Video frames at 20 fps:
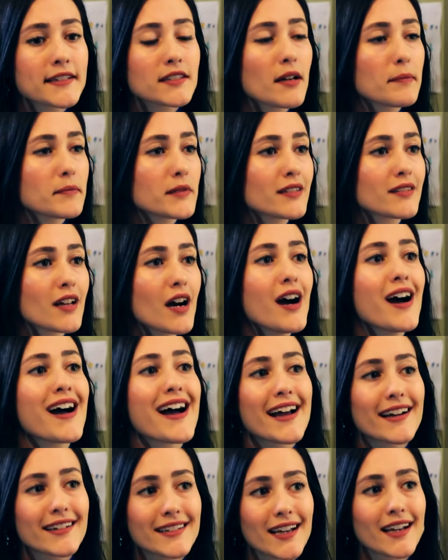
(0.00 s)
etapta daha
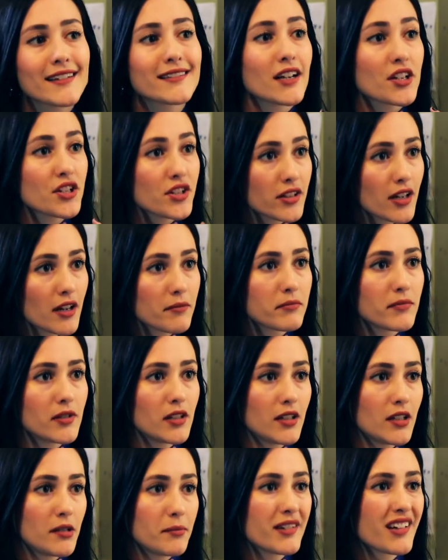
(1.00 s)
erken yaştan
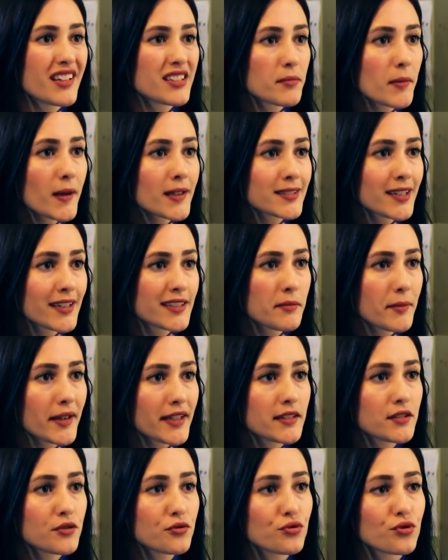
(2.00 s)
e, biraz
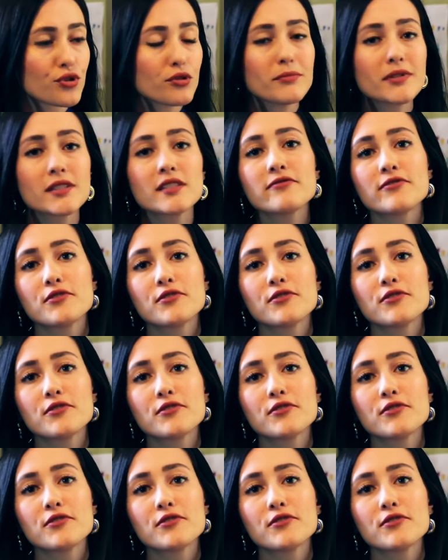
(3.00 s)
bahsetmek istiyorum.